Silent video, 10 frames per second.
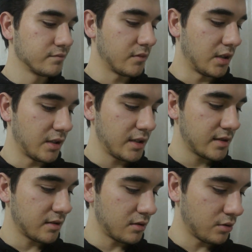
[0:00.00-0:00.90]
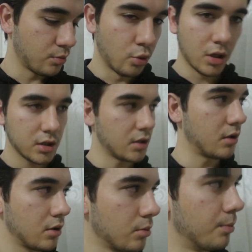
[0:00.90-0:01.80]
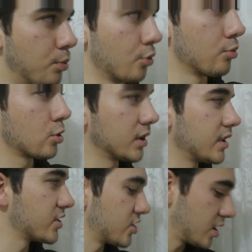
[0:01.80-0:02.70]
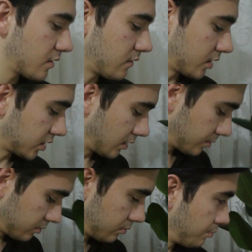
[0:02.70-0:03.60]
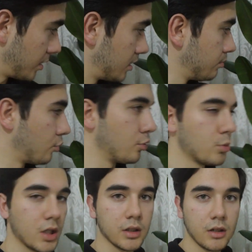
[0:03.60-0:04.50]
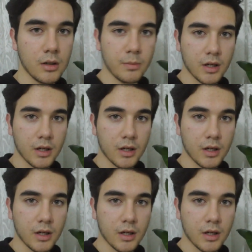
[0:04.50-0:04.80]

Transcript: Neyse. Bu arada boyum kadar çiçek var. Tam benim boyum kadar ya.